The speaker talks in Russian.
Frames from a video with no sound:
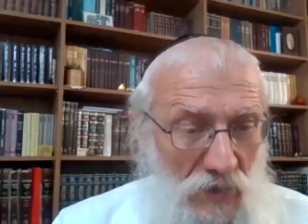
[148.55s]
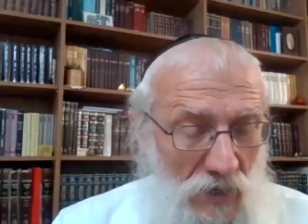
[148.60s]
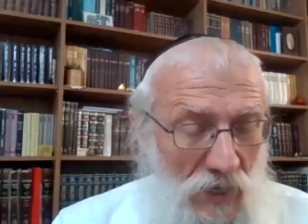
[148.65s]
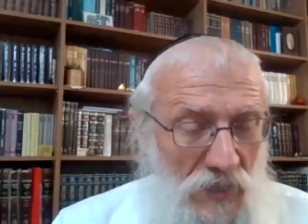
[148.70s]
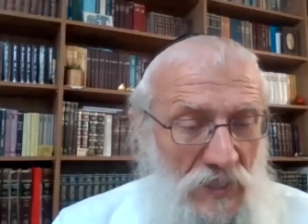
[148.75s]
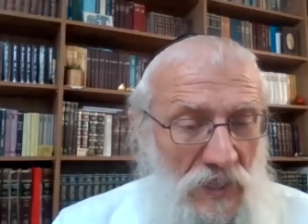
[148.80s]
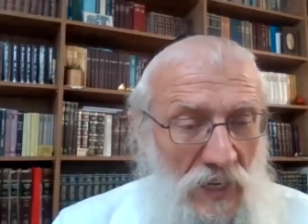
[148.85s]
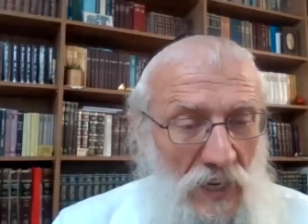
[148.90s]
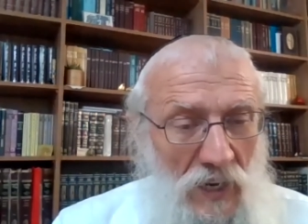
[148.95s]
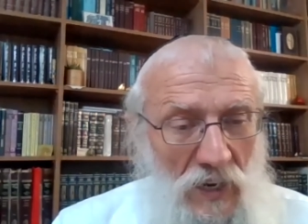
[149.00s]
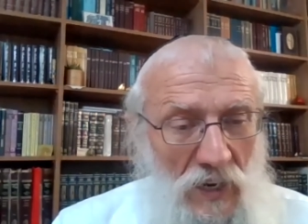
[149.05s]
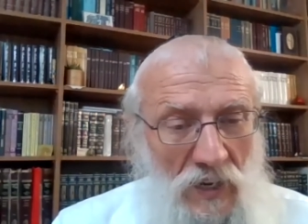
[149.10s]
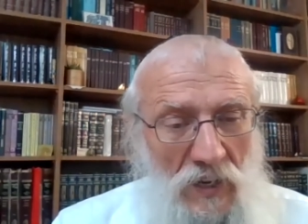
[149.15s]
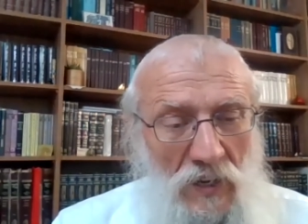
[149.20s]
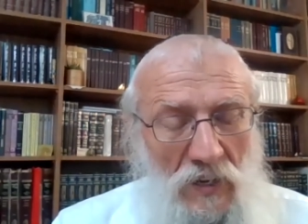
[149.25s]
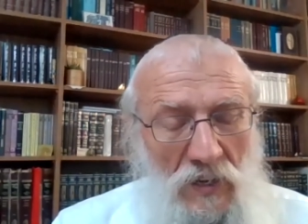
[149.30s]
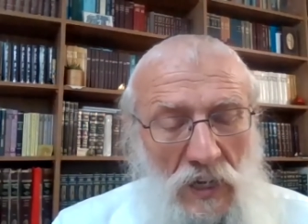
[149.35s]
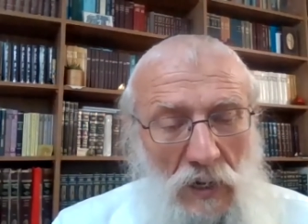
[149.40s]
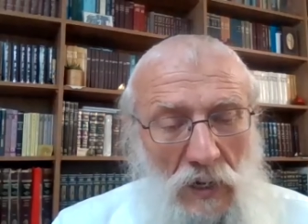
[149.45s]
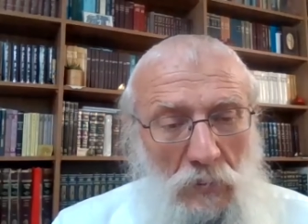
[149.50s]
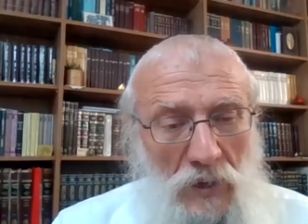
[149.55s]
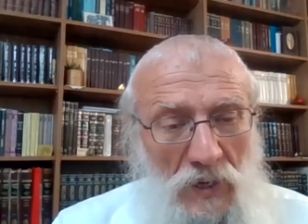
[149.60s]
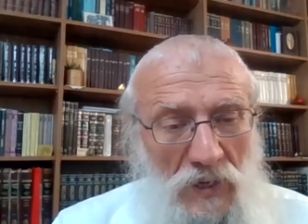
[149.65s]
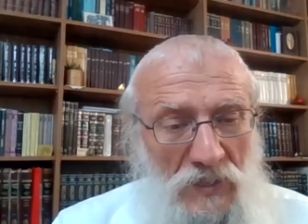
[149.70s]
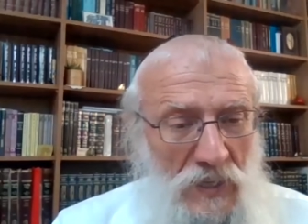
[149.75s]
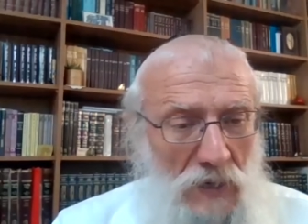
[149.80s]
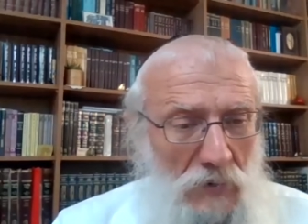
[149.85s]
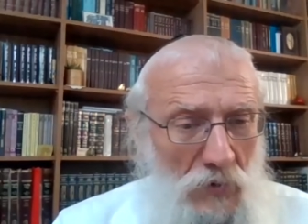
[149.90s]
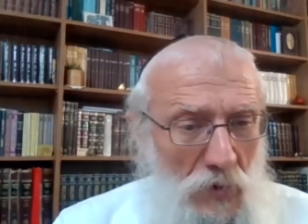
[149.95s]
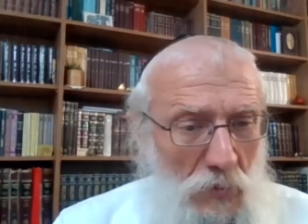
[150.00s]
хотя как бы
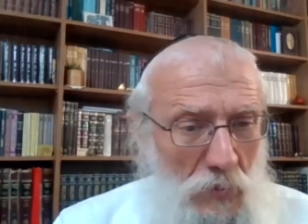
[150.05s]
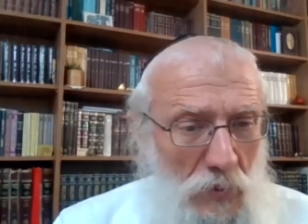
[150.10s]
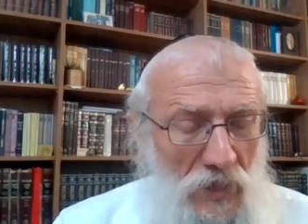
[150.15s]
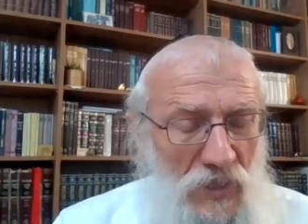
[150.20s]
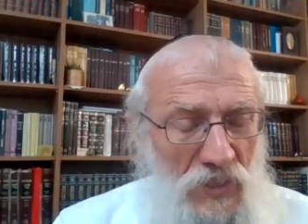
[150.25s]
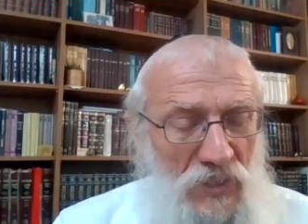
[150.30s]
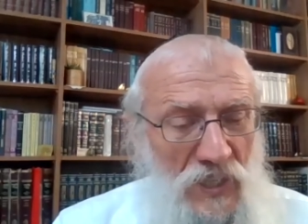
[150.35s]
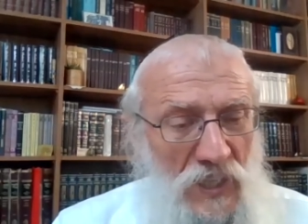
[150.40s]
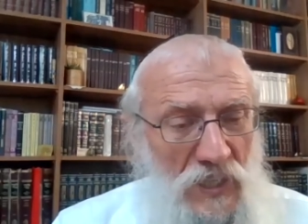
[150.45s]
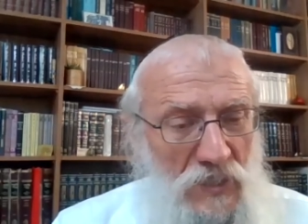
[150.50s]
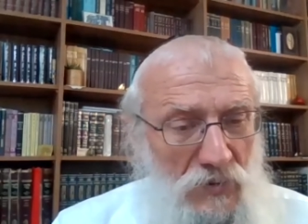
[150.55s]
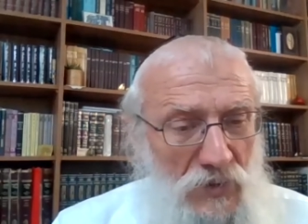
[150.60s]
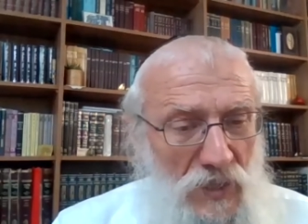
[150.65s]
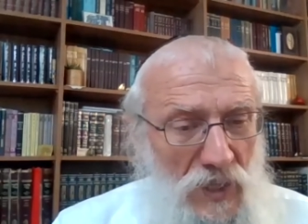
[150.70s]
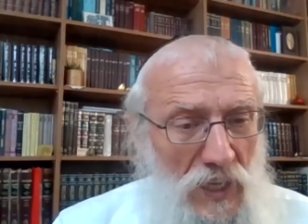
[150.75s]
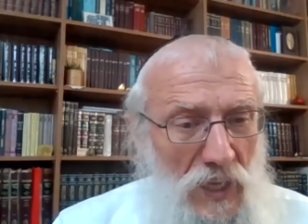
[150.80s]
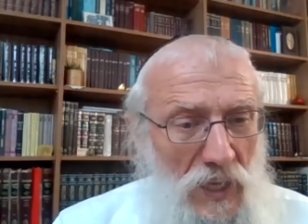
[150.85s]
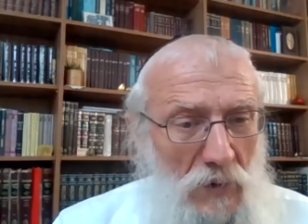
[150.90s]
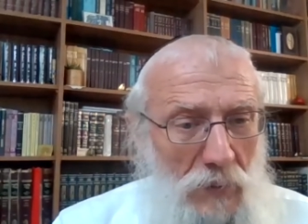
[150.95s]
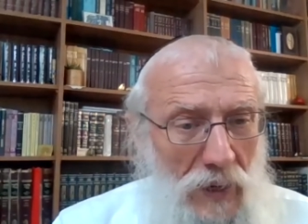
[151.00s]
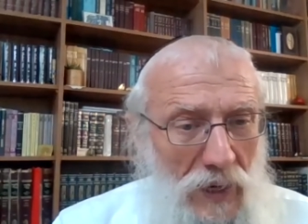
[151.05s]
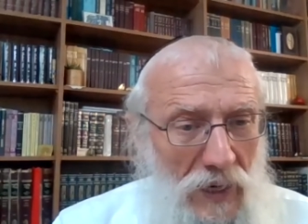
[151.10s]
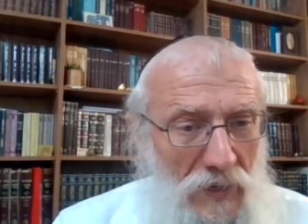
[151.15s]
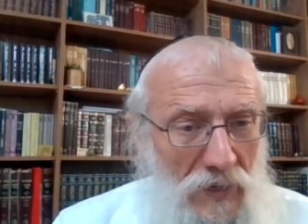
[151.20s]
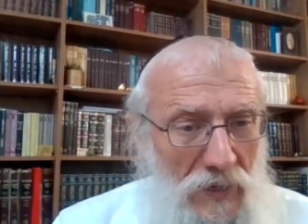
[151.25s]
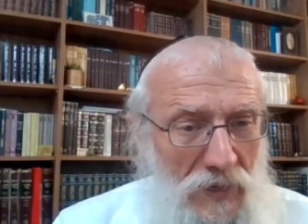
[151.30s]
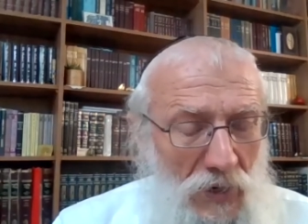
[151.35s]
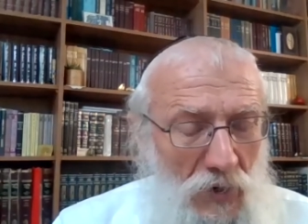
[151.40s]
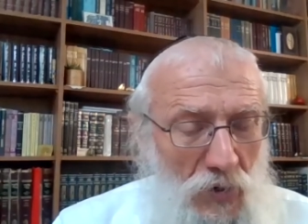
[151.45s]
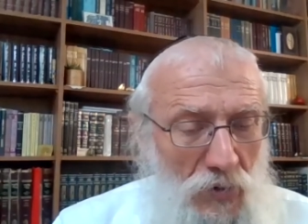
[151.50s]
разговор был естественный,
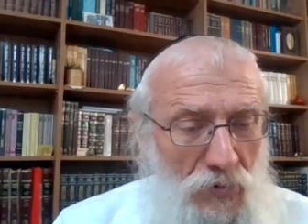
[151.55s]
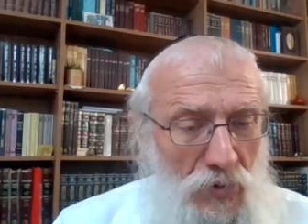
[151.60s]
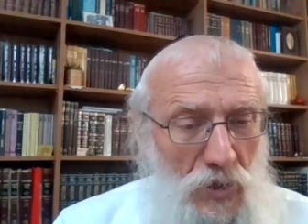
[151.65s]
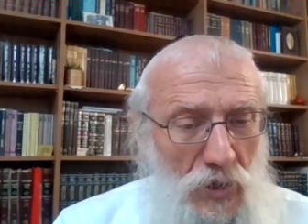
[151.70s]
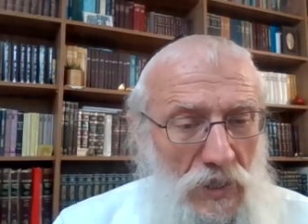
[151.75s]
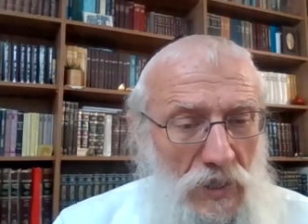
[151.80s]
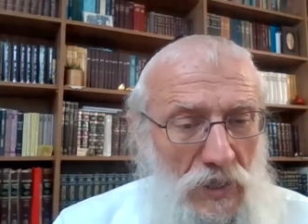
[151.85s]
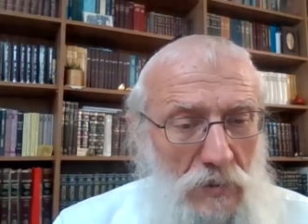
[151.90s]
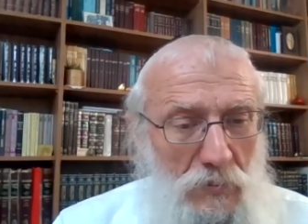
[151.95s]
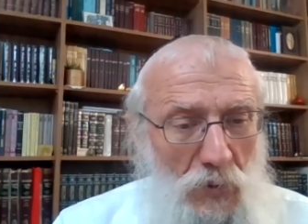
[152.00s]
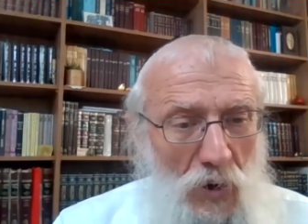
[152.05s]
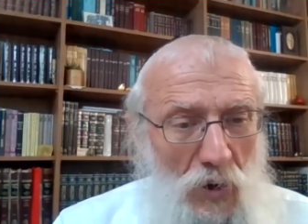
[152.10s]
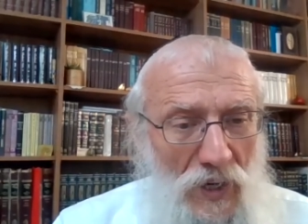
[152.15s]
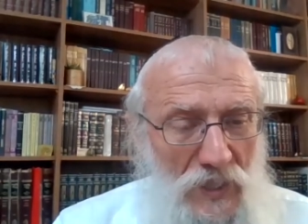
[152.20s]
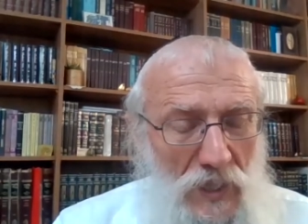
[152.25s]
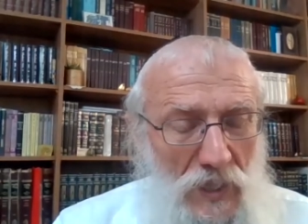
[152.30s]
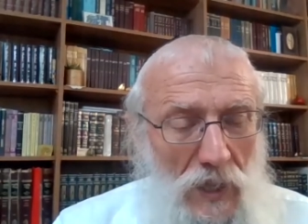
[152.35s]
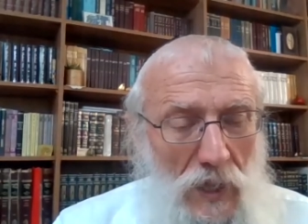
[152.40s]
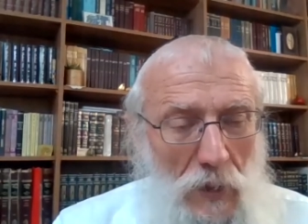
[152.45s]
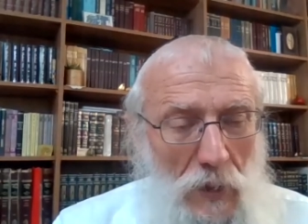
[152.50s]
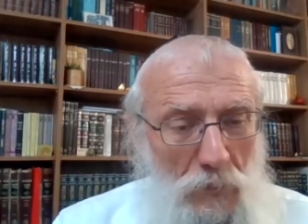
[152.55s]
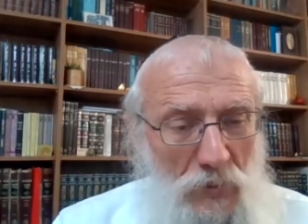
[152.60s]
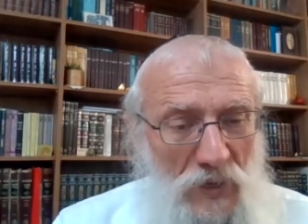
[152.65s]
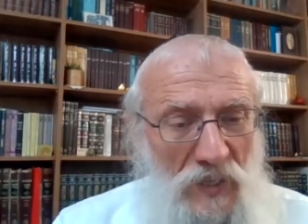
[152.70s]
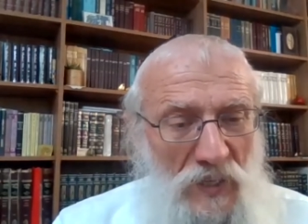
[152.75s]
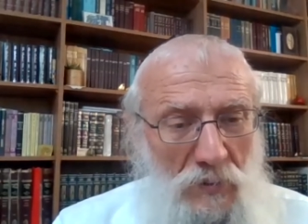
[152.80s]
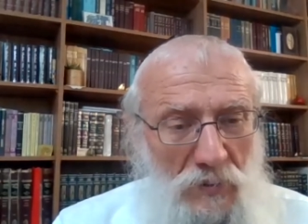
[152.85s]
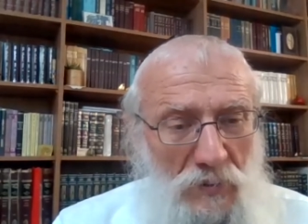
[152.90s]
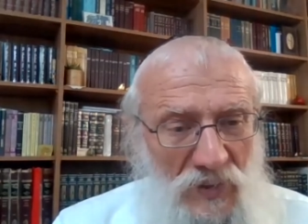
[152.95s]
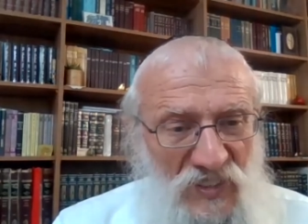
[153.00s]
нормальный, так он ведет себя, он хотел
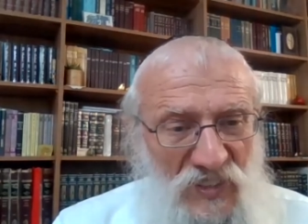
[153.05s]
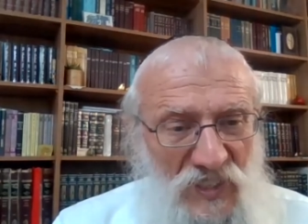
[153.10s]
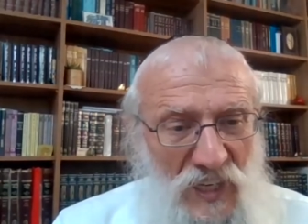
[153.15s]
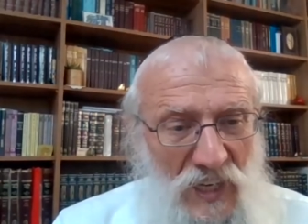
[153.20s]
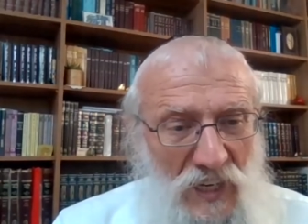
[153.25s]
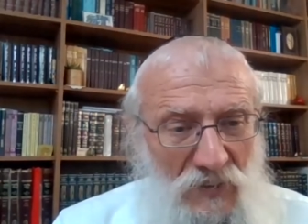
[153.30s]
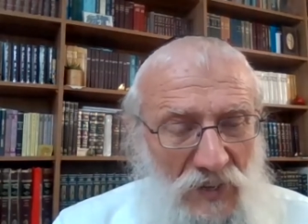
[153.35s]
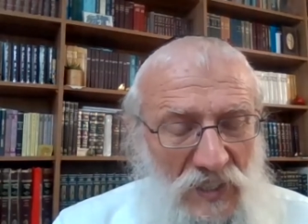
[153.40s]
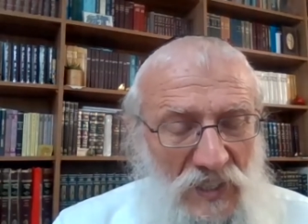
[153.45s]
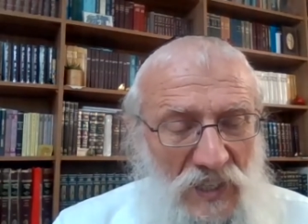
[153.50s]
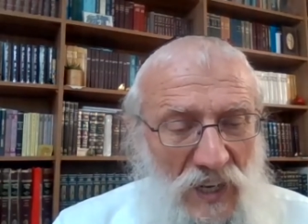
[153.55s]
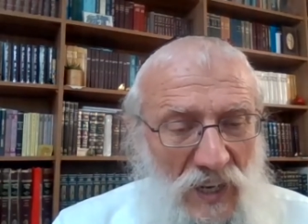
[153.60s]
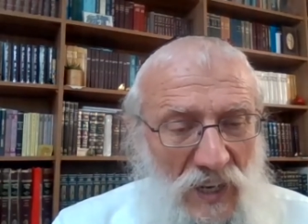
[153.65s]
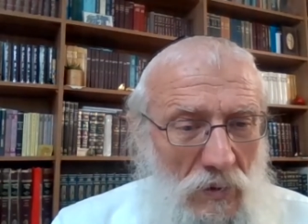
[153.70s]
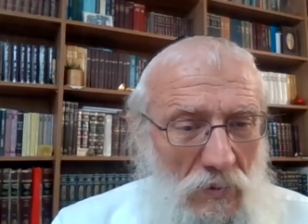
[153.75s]
продемонстрировать,